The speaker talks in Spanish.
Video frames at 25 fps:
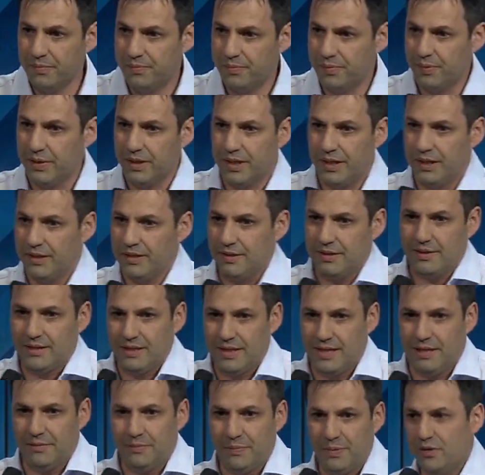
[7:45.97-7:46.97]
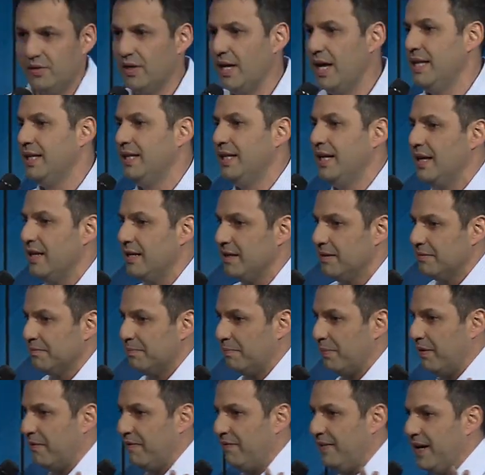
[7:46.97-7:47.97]
Porque las personas entran
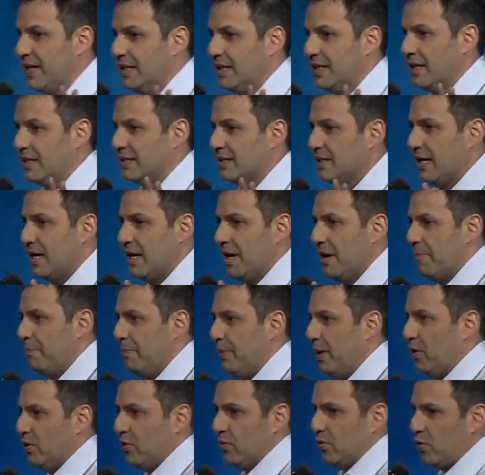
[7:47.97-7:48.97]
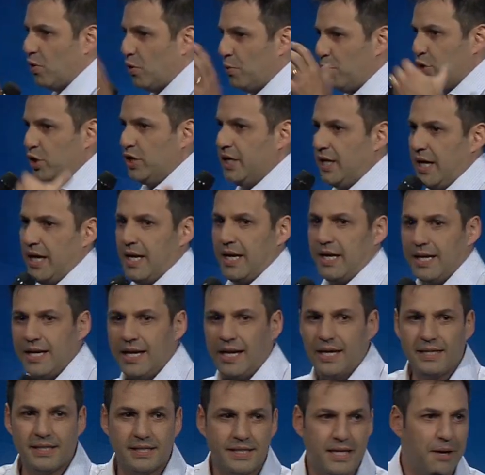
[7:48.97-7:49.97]
perfectas, pero como quieren que
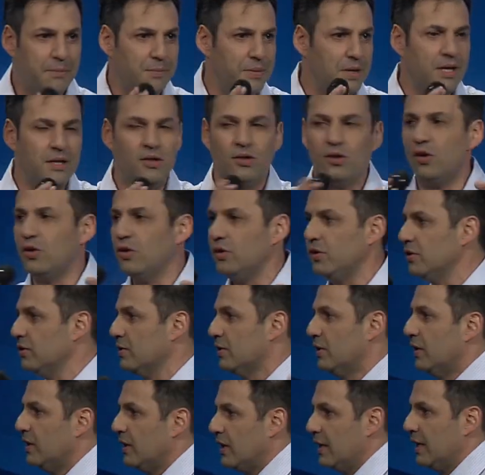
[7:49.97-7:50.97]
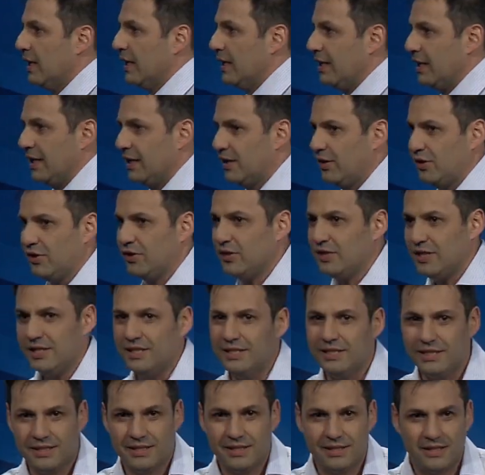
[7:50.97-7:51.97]
les cambien todo,
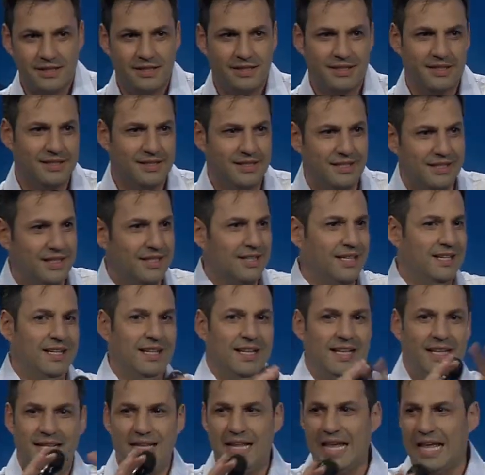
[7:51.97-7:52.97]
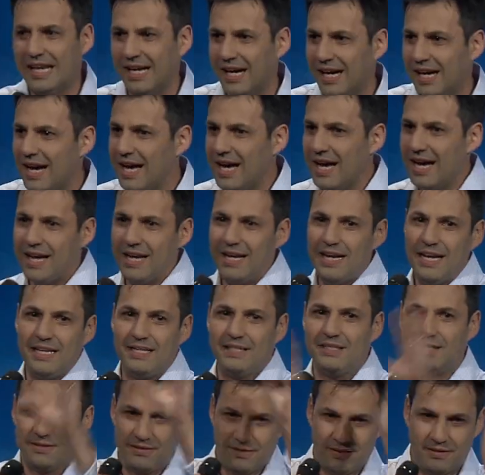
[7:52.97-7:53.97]
entonces las rajan,
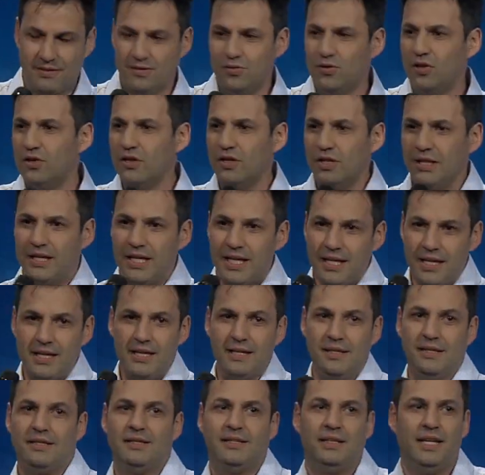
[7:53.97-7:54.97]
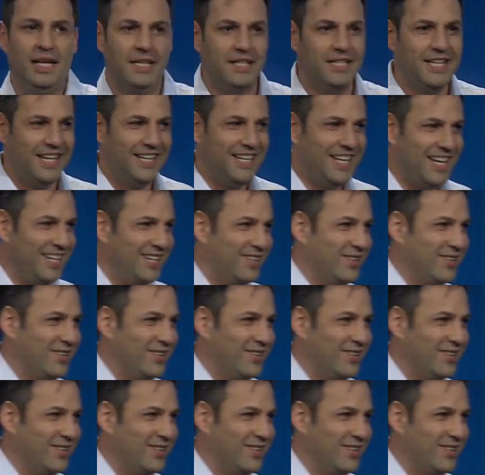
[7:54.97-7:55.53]
las cortan, le hacen de